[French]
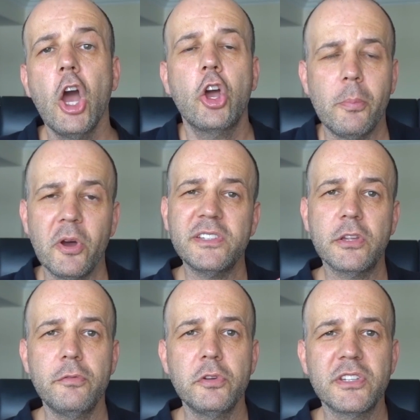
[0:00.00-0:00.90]
Comment est-ce
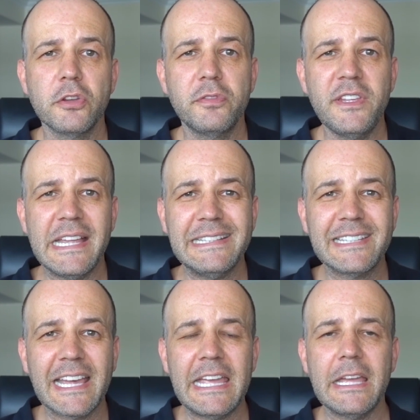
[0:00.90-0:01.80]
que votre vie, elle
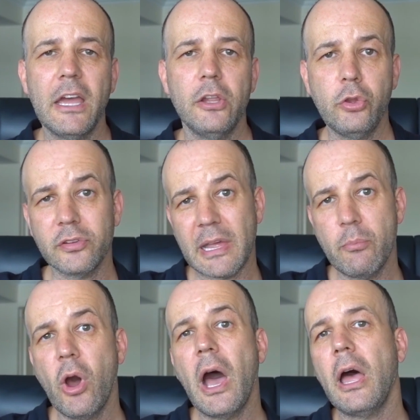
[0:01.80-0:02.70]
serait dans un
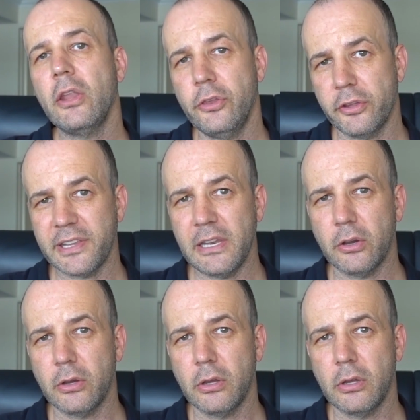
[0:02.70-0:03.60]
mois, dans un
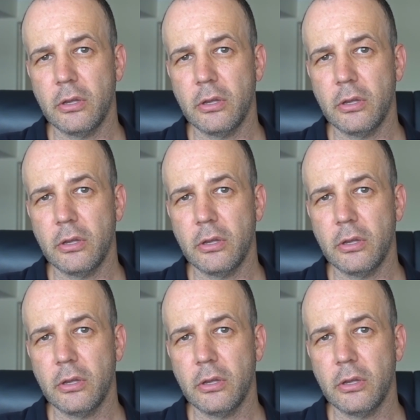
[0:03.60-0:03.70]
an